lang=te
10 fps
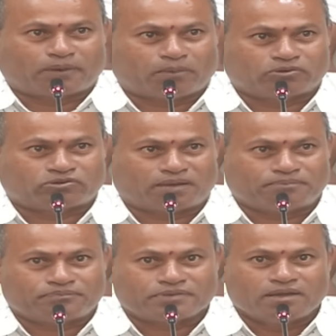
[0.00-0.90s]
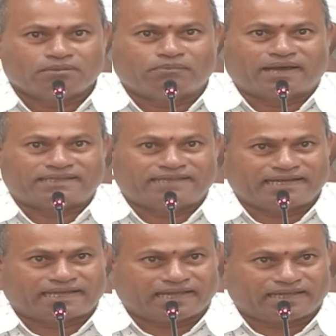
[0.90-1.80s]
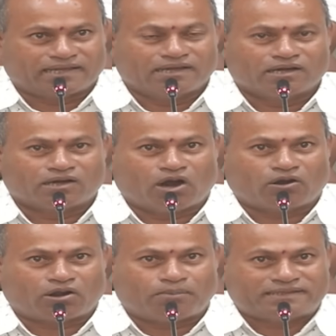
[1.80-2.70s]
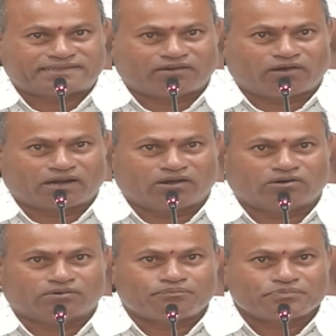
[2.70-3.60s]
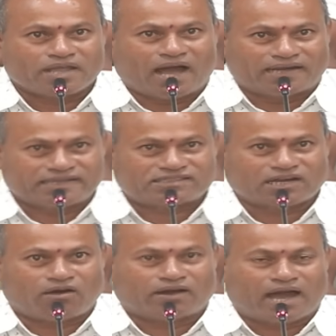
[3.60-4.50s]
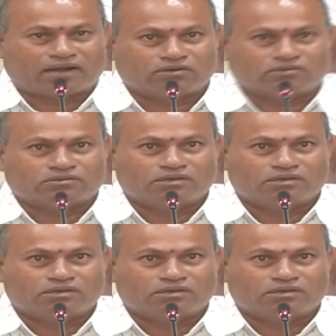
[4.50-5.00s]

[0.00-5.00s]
ప్రభుత్వం మరి దీనికి గౌరవ మంత్రి వారు హరీష్ రావు గారు